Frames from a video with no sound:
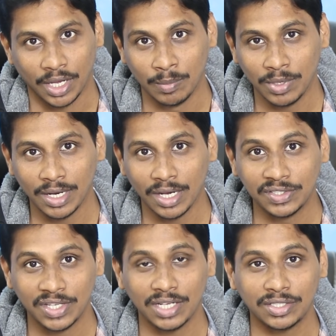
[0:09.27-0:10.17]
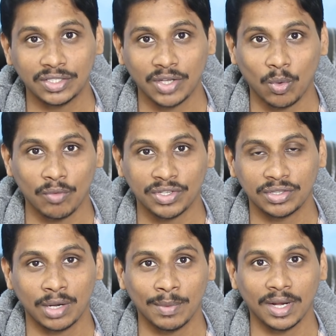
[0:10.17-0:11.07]
ఎనిమిది నెలల జైలు శిక్ష ఒక
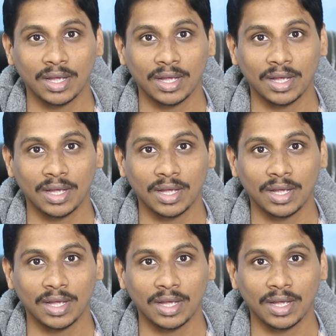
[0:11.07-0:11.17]
విచిత్రమైన